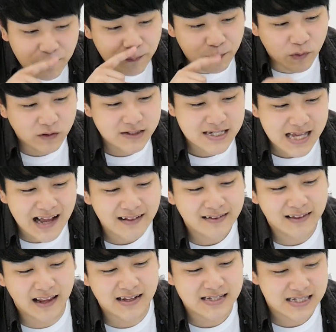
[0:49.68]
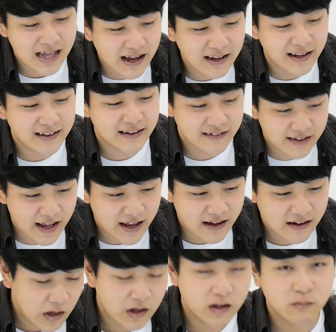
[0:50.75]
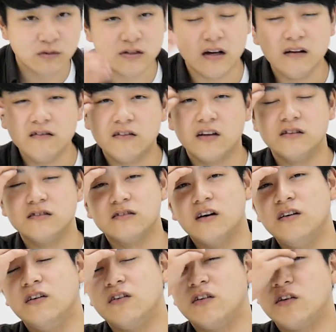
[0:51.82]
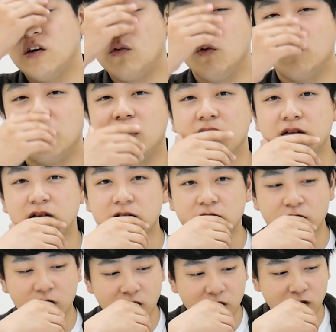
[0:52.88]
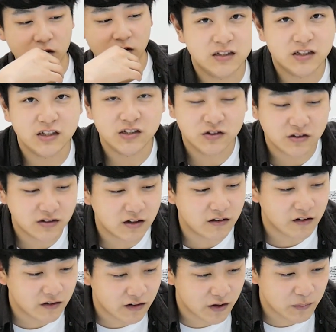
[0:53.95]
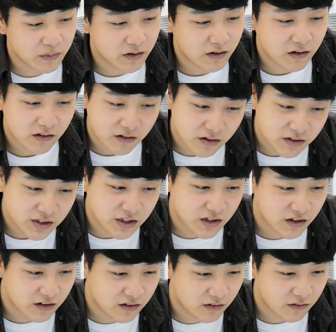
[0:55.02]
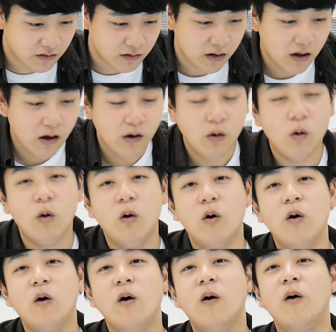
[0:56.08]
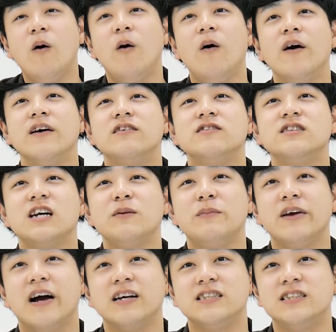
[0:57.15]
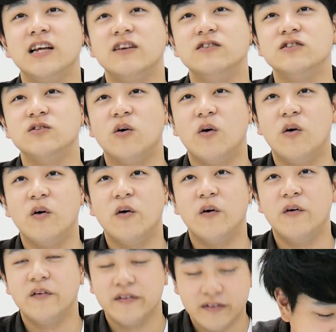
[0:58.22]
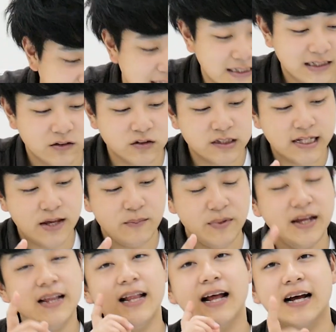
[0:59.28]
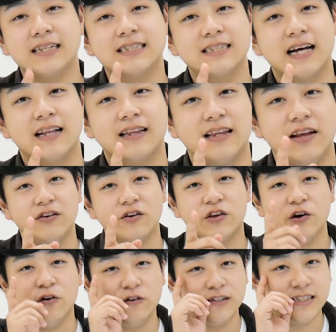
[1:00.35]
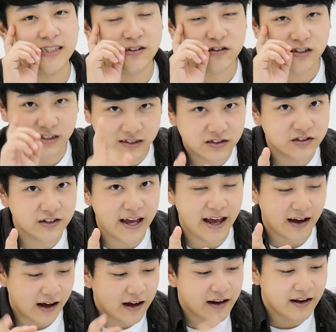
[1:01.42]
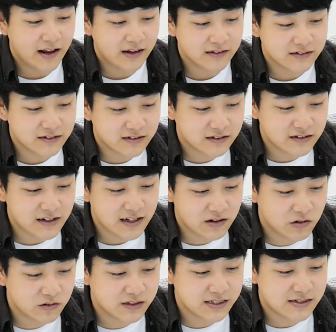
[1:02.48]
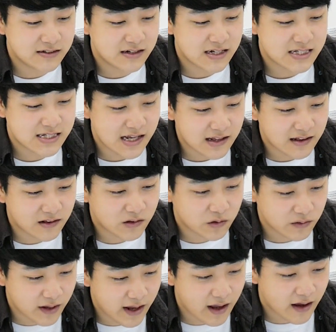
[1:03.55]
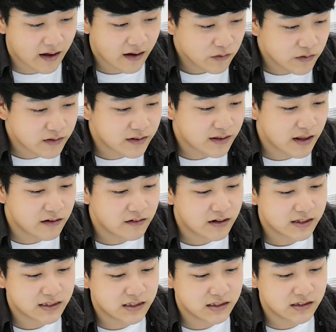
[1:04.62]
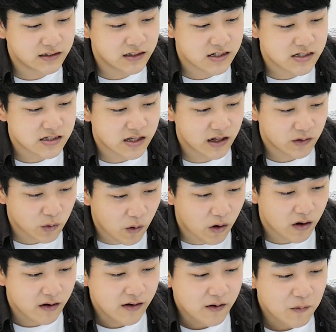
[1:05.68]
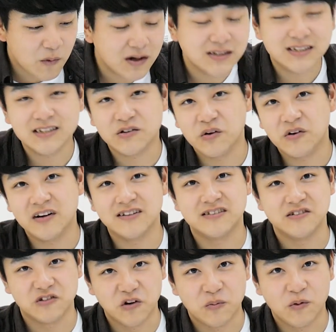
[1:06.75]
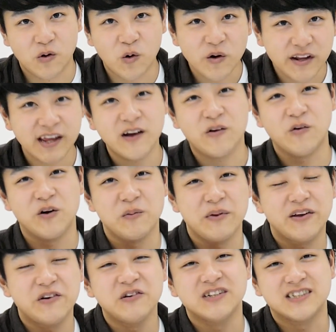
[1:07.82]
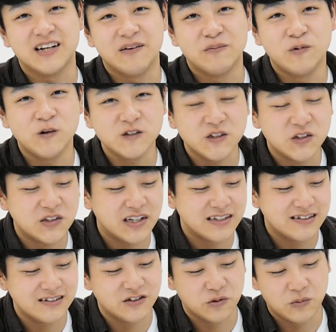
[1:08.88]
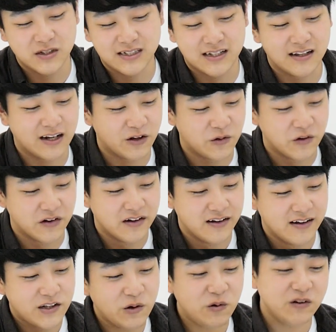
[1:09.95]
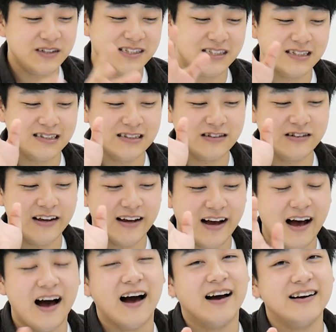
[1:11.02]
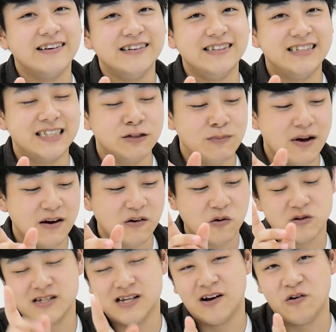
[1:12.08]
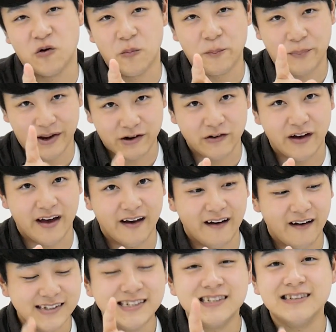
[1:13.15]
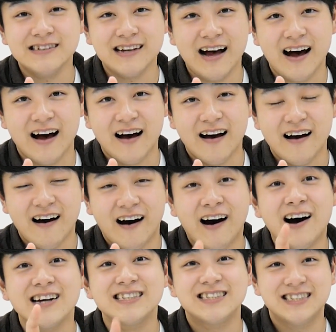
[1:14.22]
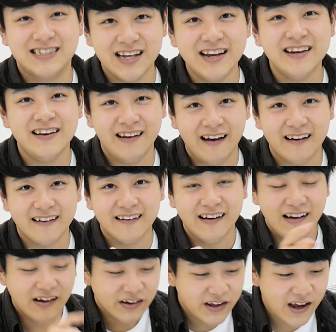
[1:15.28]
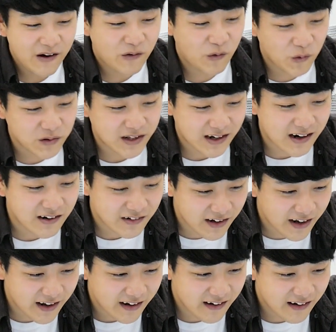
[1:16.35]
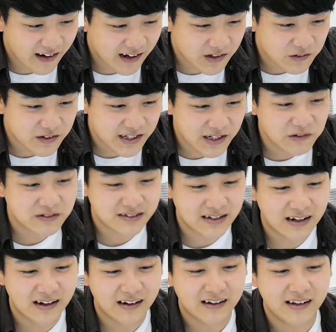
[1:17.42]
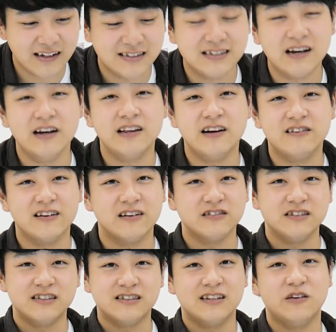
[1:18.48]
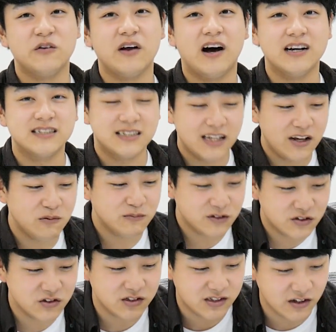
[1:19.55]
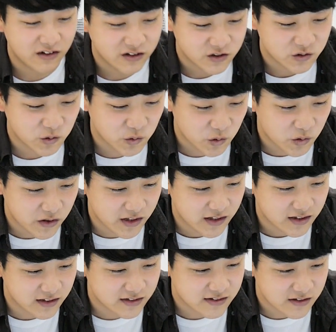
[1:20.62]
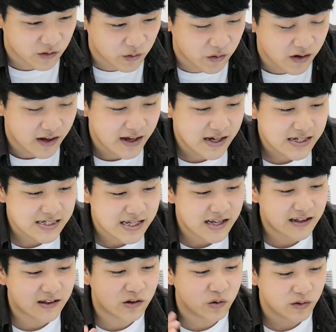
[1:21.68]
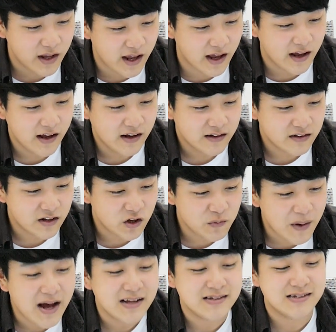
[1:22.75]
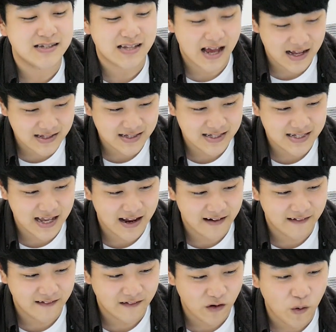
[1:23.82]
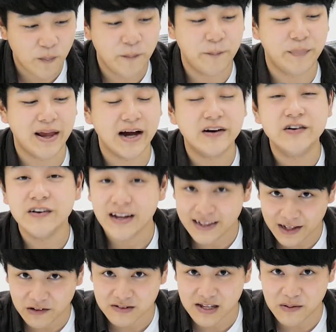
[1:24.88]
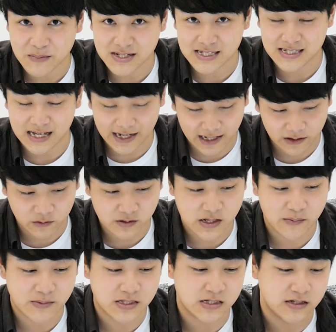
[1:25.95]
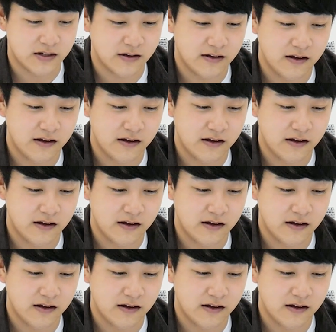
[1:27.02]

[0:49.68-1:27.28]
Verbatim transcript: 1本 3.3 円ですね。でも 3.3 円って結構バカになんなくね。1年中使うからね、もうなかなかいい値段になる。おーい、くしゃみがしてるぞ。じゃあですね、お次、みんなが使っる教室の机。あれね、机と椅子がセットで売ってるらしいんですけど、ワンセットいくらすると思う？これ結構俺びっくりした。もうちょっと安いと思ってたんだけど、教室机が 15,600 円、椅子が 8,000 円。結構高くない？あの木のさ、ケツが痛くなる椅子なのに 8,000 円もするっていうのがちょっと驚きだったんですけど、セットで 23,600 円でございます。ありがとうございます。だ